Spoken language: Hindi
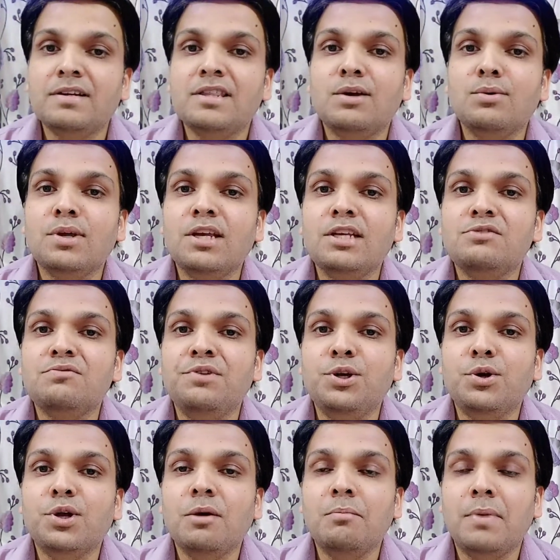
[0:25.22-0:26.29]
करता हूँ कि इस
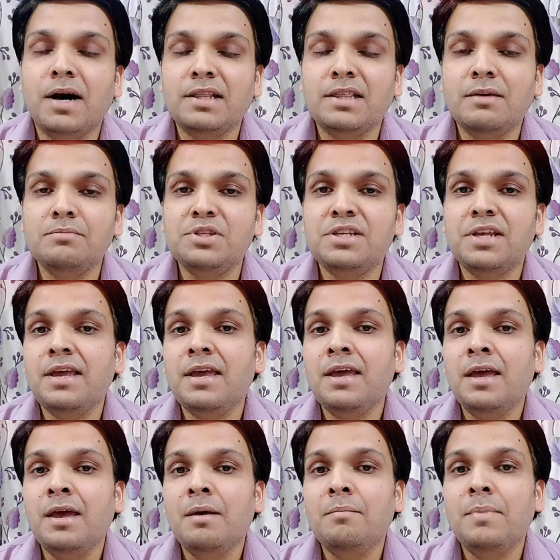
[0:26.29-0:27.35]
वीडियो के माध्यम से
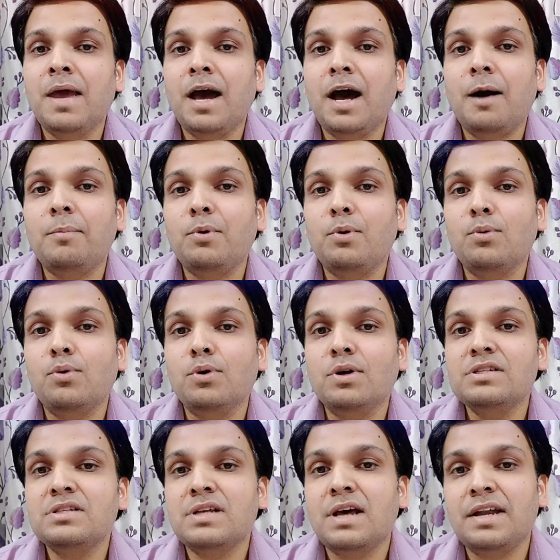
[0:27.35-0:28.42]
मैं आप लोगों के
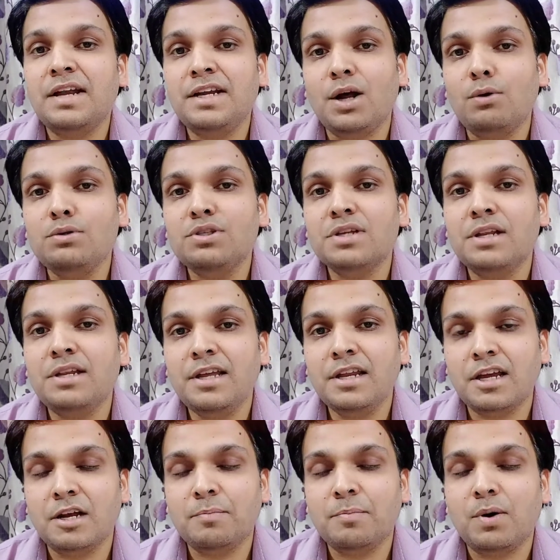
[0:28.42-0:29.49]
सारे डाउट्स क्लियर
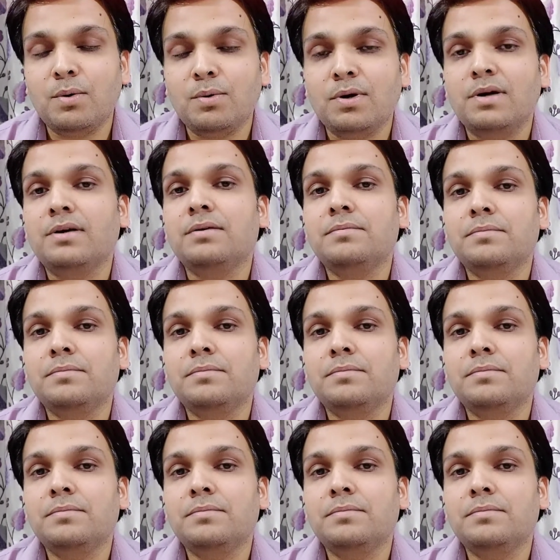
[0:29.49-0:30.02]
कर पाऊँगा